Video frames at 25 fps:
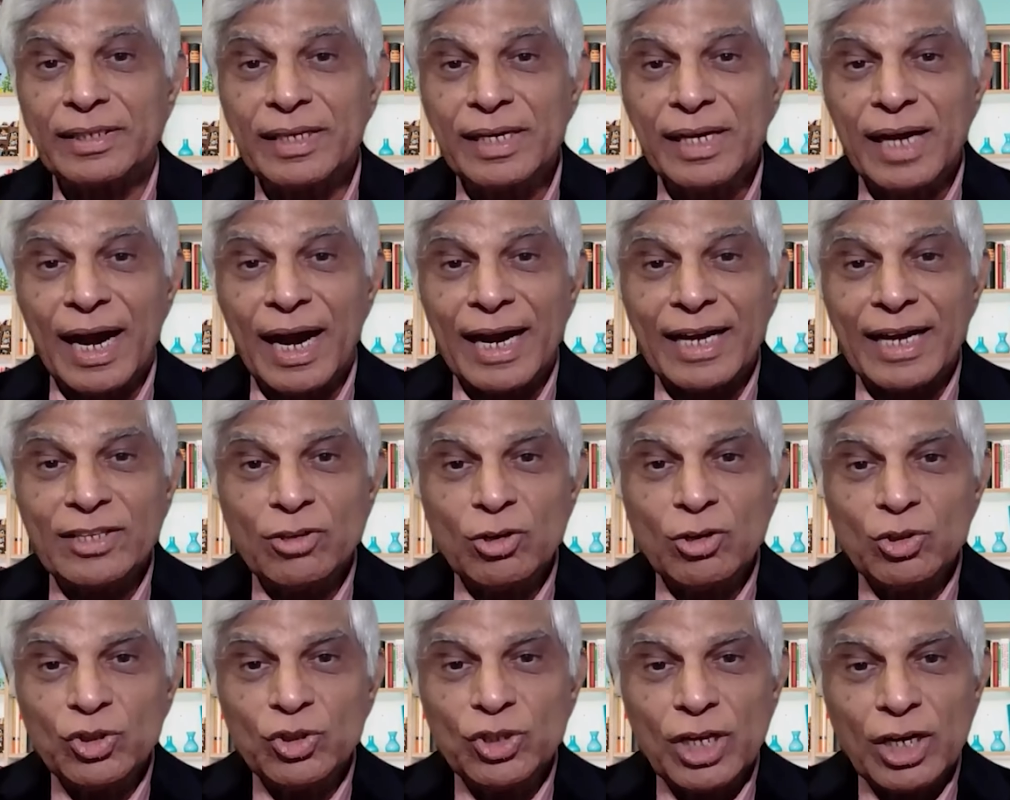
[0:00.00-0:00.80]
ఈ
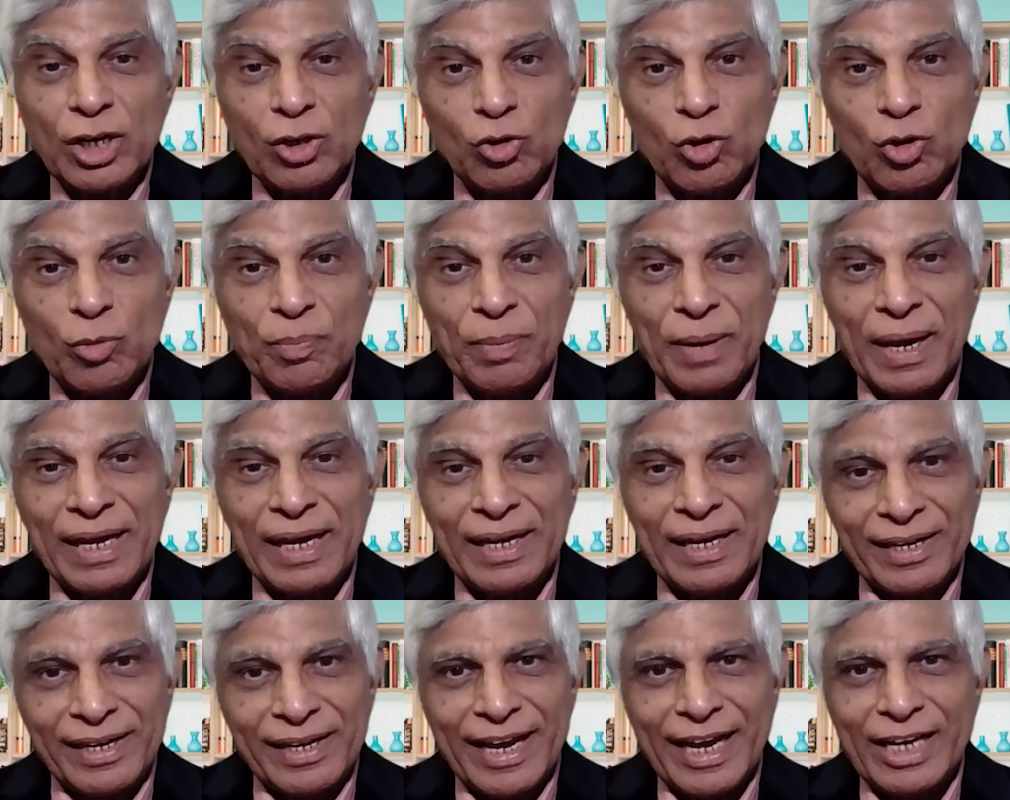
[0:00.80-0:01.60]
ఐదు వందల
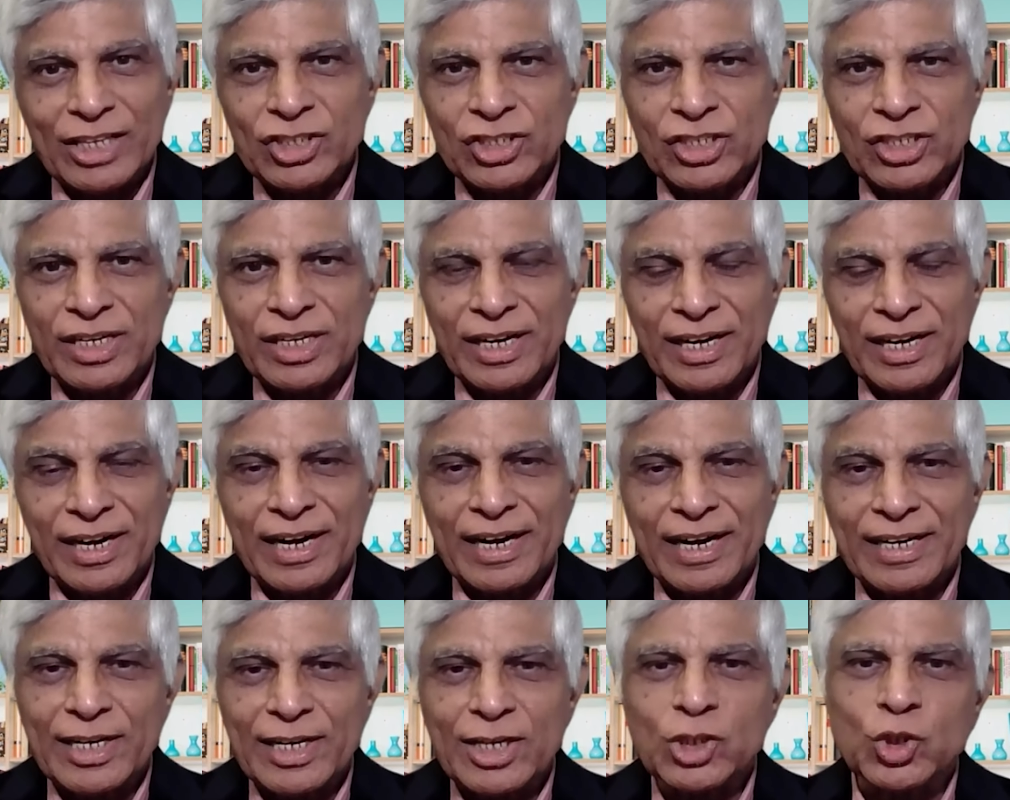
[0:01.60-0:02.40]
రూపాయల గ్యాస్
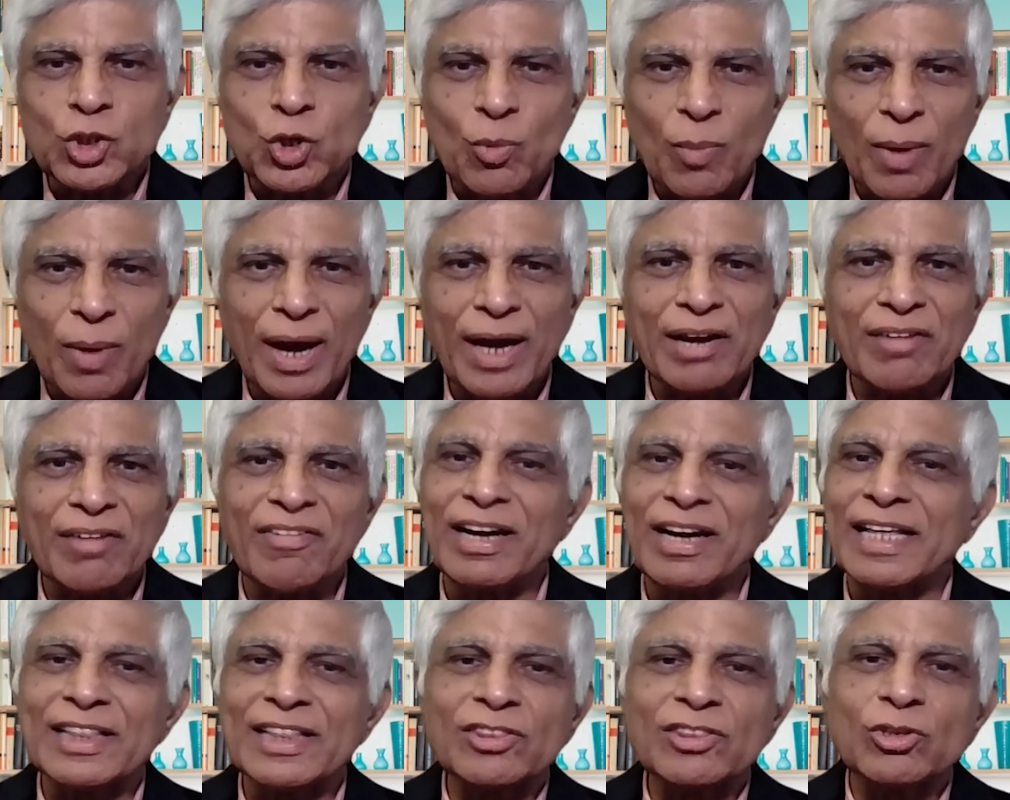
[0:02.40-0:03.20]
సిలిండర్ అంటే సుమారు
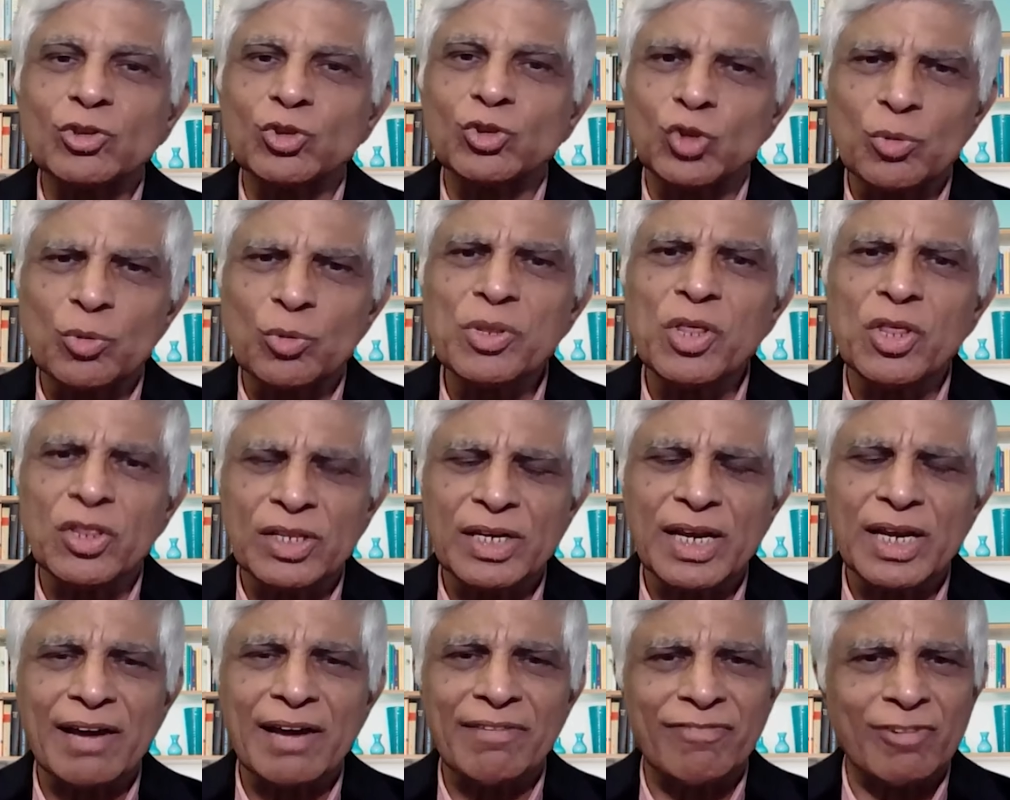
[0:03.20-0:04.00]
ఇవాళ ఎంత తొమ్మిది
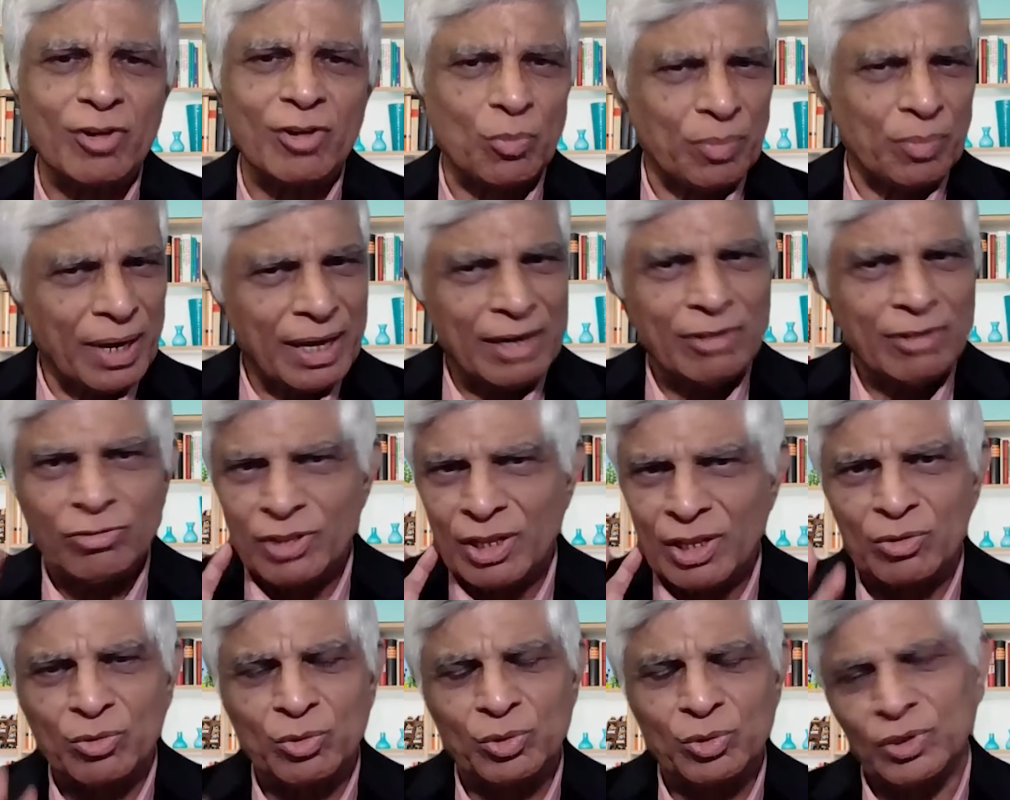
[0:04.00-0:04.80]
వందల యాభై రూపాయలు
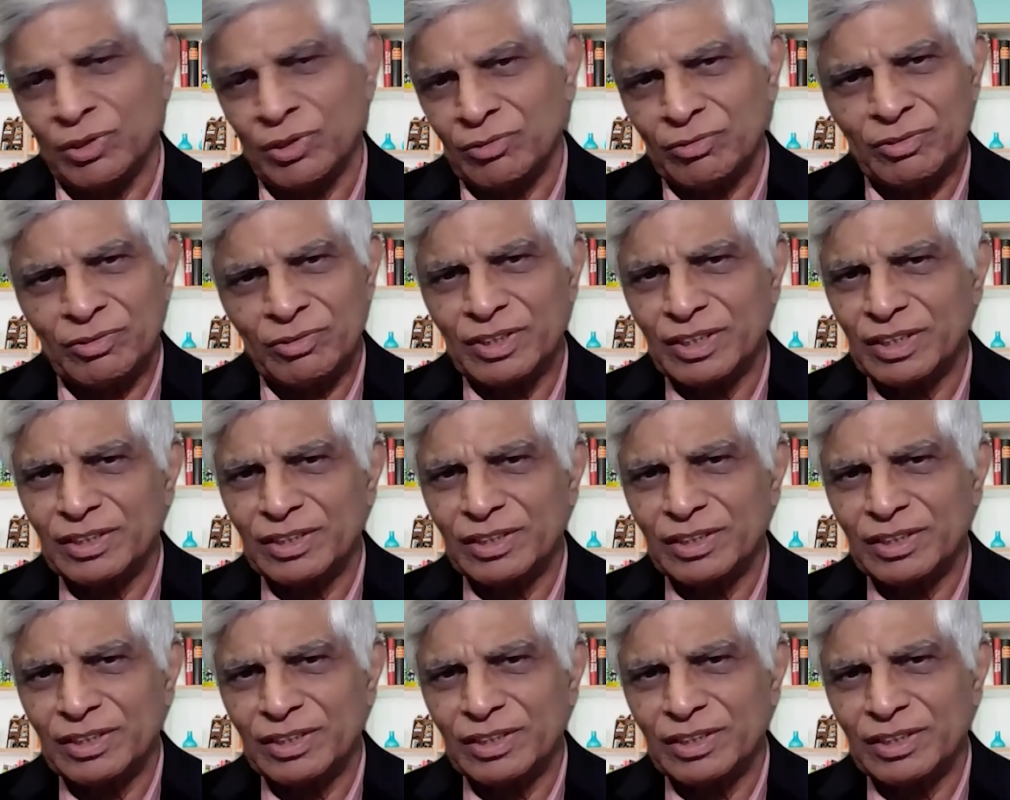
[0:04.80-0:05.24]
ఉందనుకున్నాం